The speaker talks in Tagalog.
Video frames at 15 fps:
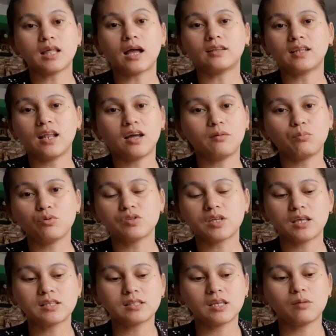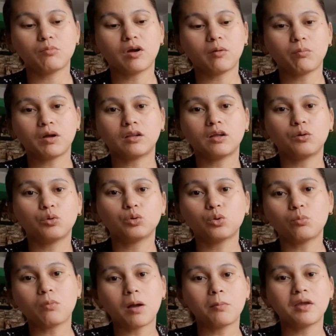ako na lang po sa steamer. Pag
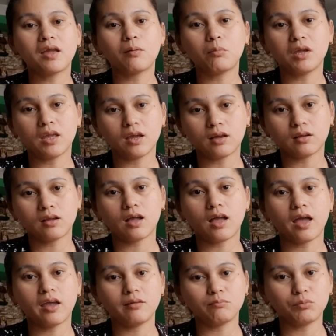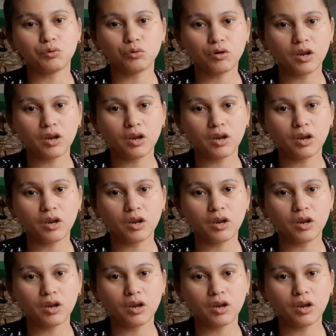nagutom mamaya-maya, kakain po